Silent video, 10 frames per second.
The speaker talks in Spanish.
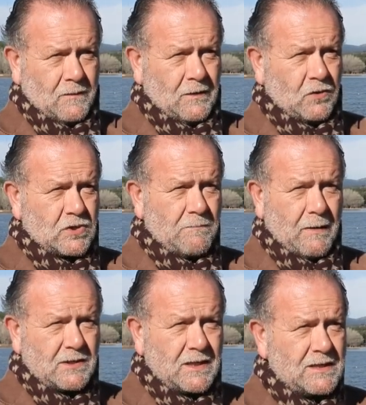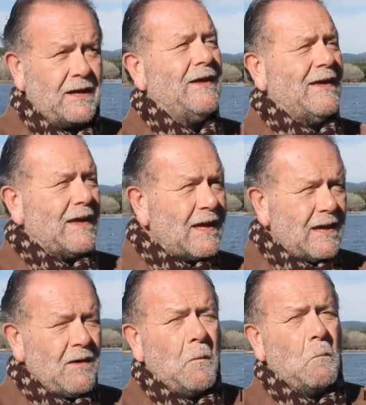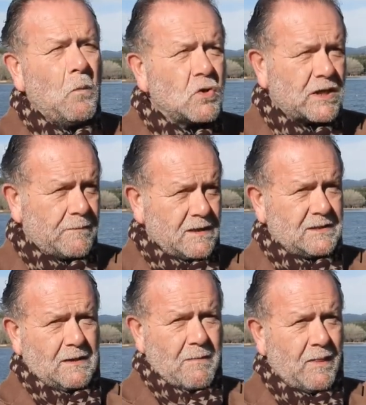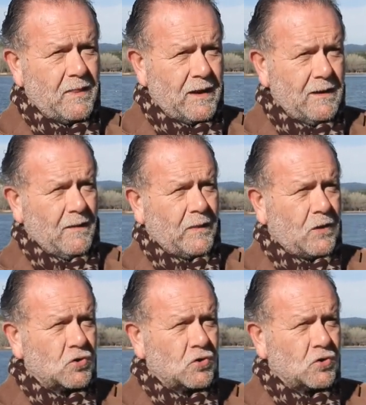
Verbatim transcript: de los embalses y mucha más demanda de